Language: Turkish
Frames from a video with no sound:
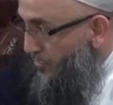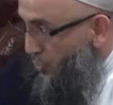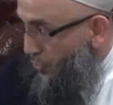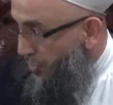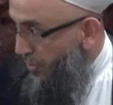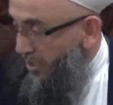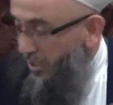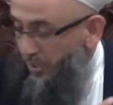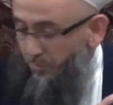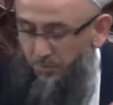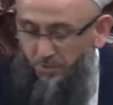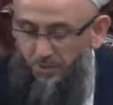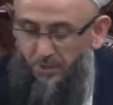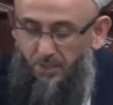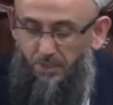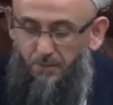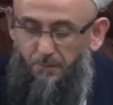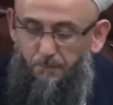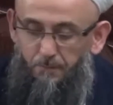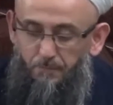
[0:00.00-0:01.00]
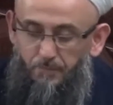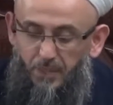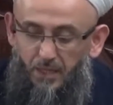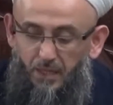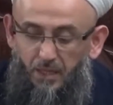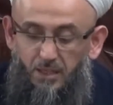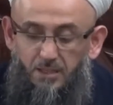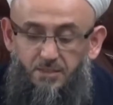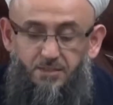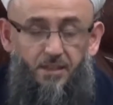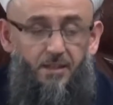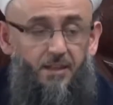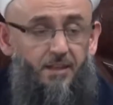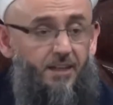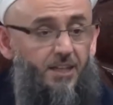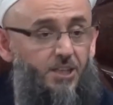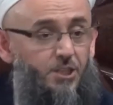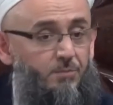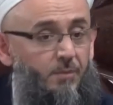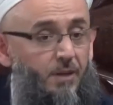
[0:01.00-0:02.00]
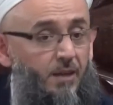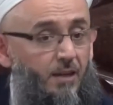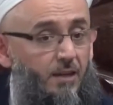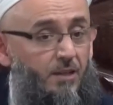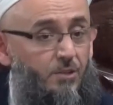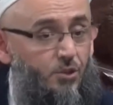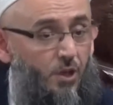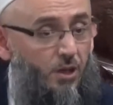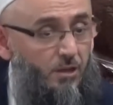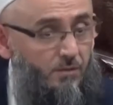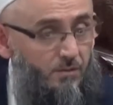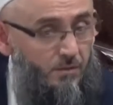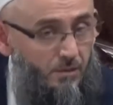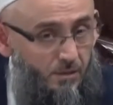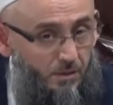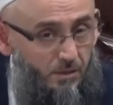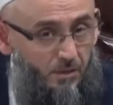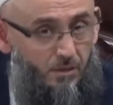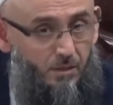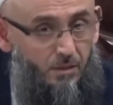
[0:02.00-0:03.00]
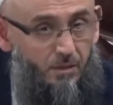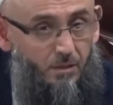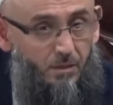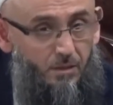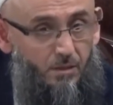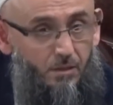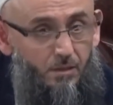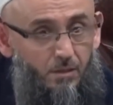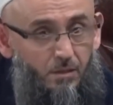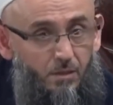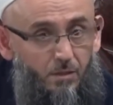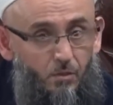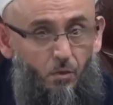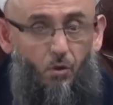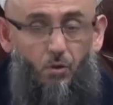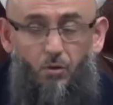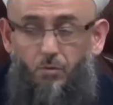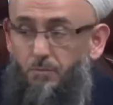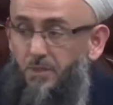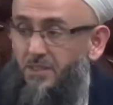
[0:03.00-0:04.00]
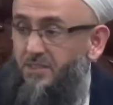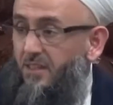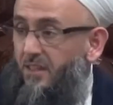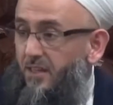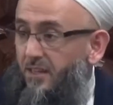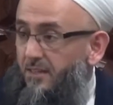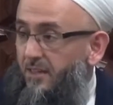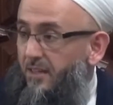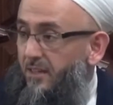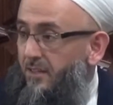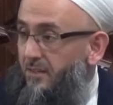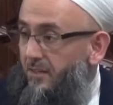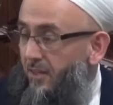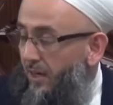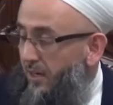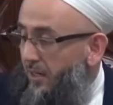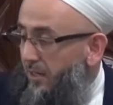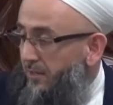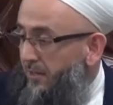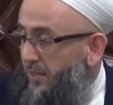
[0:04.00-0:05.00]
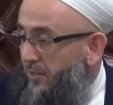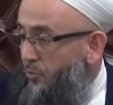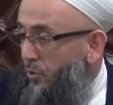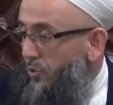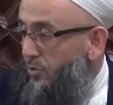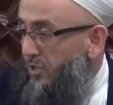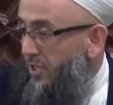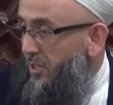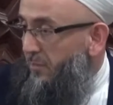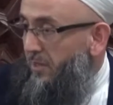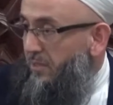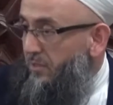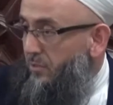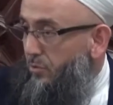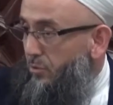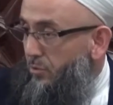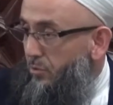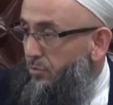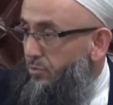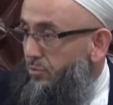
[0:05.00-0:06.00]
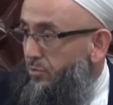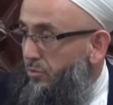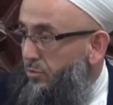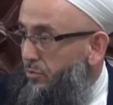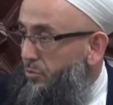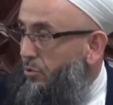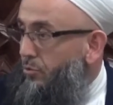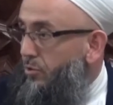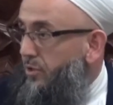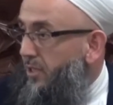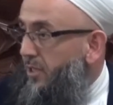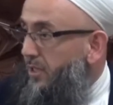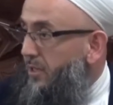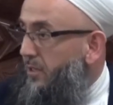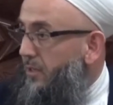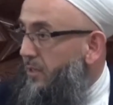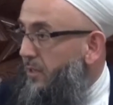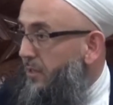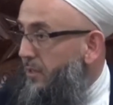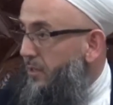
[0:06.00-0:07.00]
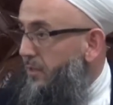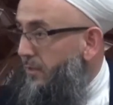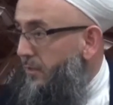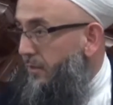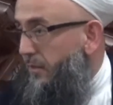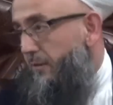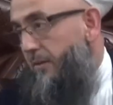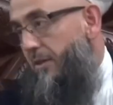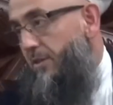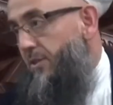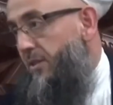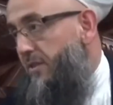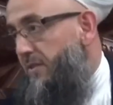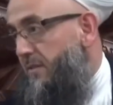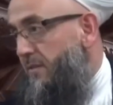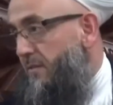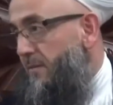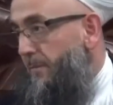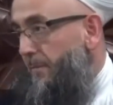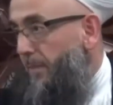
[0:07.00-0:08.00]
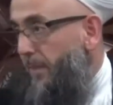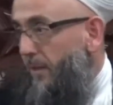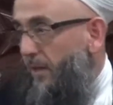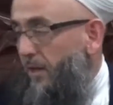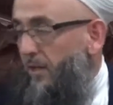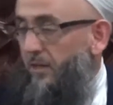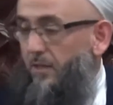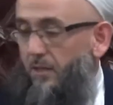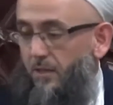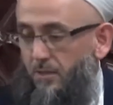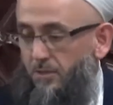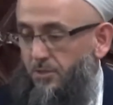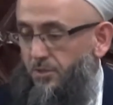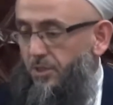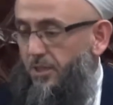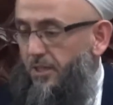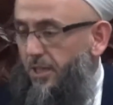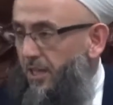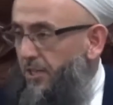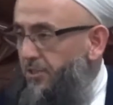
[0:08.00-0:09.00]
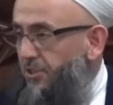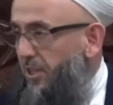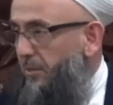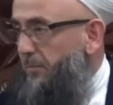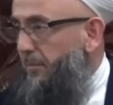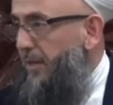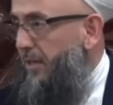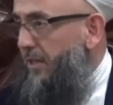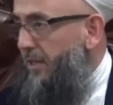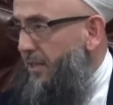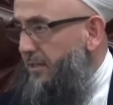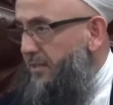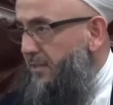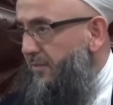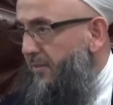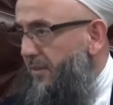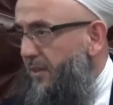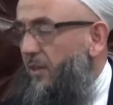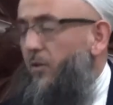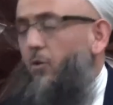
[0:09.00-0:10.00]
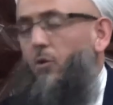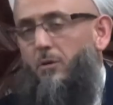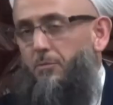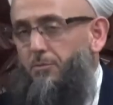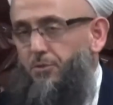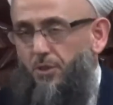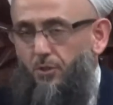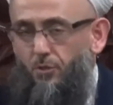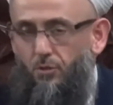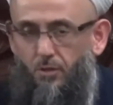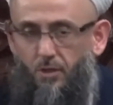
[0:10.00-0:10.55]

Öteki gibi değil. Sene geçme şartı Yok. Bir senede tarlandan dört kere mahsul oluyorsun, dört kere vereceksin. Hani şey gelecek, bekleyerse falan öyle bir şey yok.